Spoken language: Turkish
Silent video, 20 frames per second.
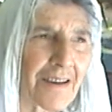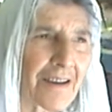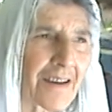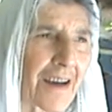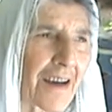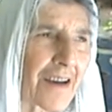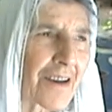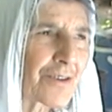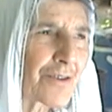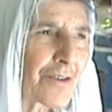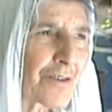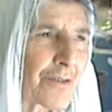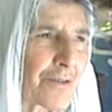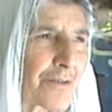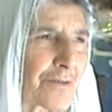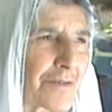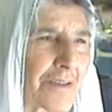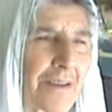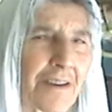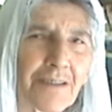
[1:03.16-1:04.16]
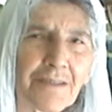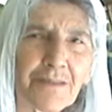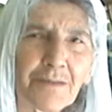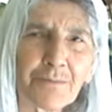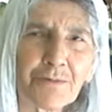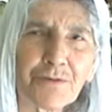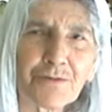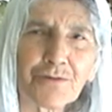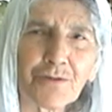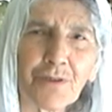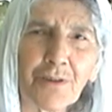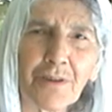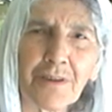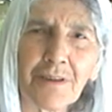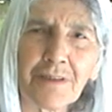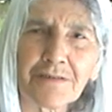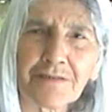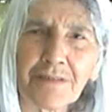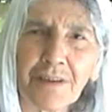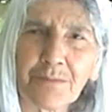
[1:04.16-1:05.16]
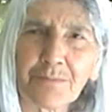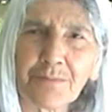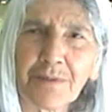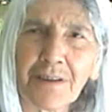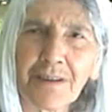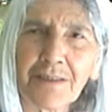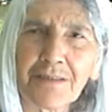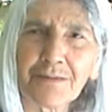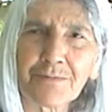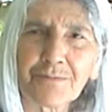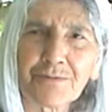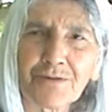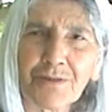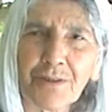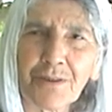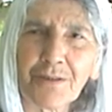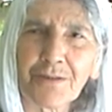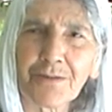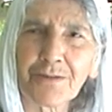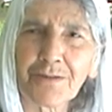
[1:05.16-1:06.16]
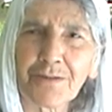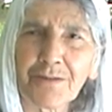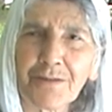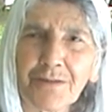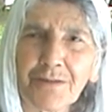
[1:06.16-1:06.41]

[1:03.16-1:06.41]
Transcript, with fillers: Ah o derdimi söylesem derdim çoktur.